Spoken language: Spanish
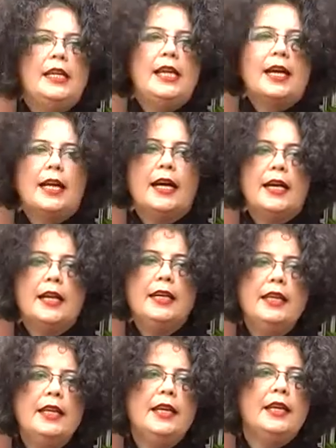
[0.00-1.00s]
la
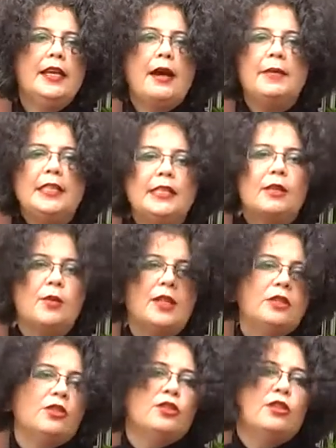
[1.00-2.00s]
carne, a veces
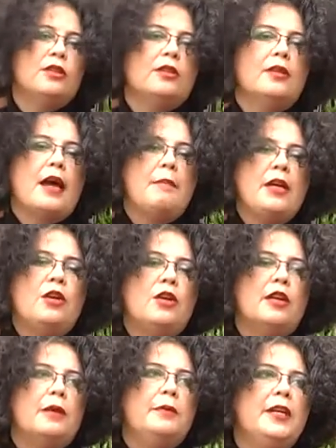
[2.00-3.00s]
cuando son
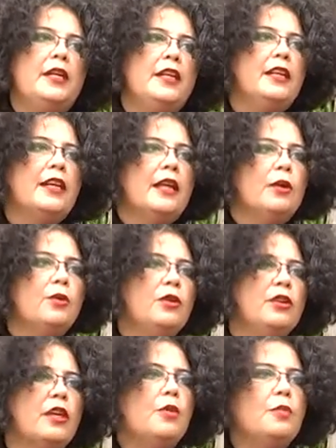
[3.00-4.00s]
amigos que vienen y cada
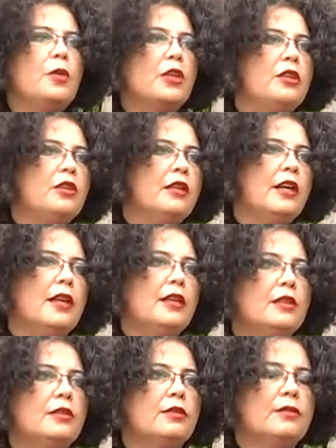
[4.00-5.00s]
uno trae un poquito de
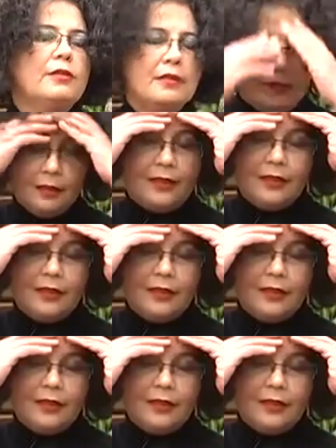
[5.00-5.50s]
carne, es un